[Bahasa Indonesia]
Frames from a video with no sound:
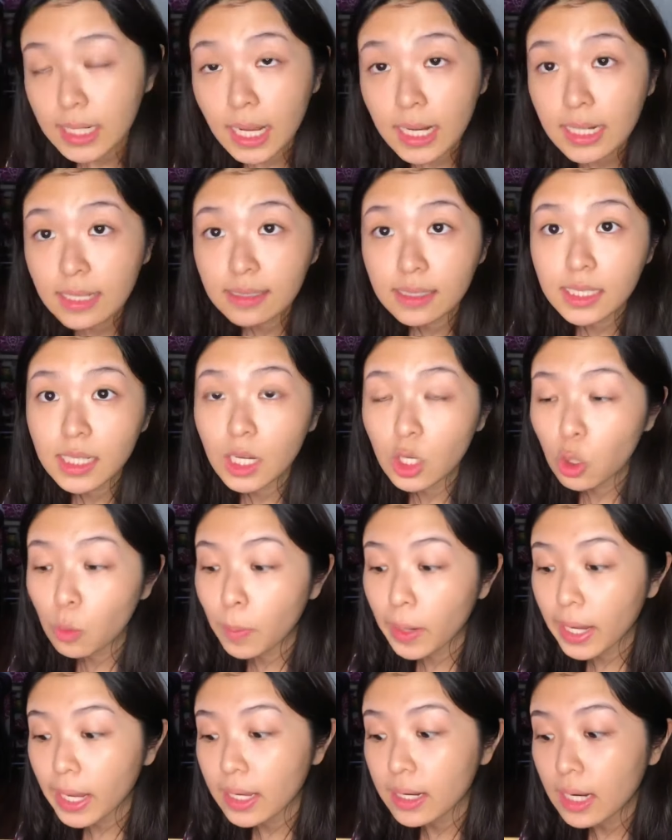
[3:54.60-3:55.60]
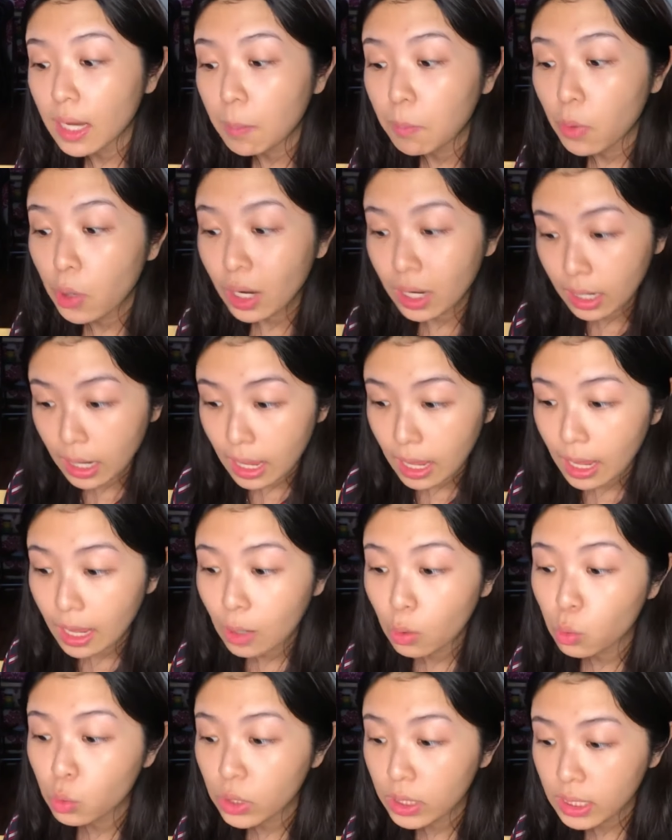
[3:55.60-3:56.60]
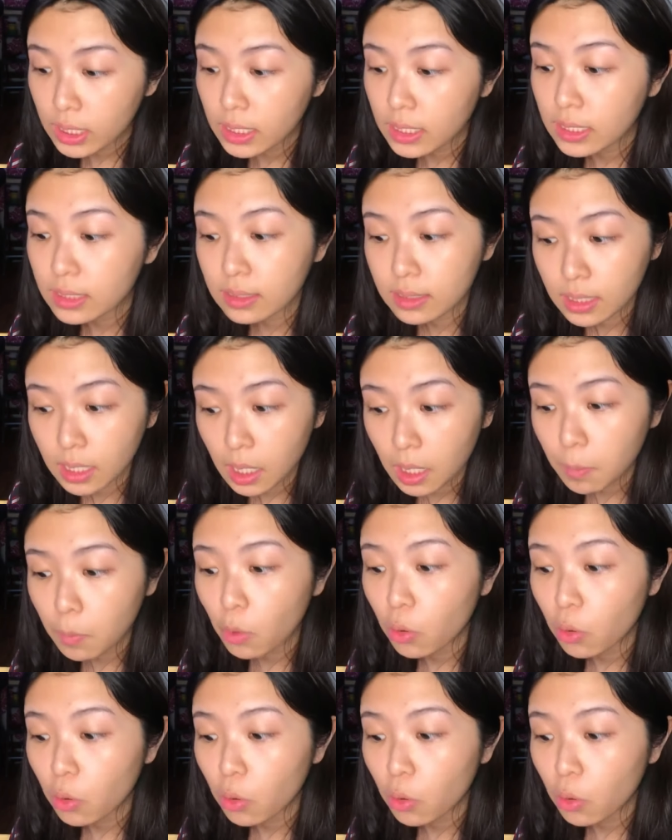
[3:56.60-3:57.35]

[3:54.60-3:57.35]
di sini aku pakai enam warna, kuning, hitam,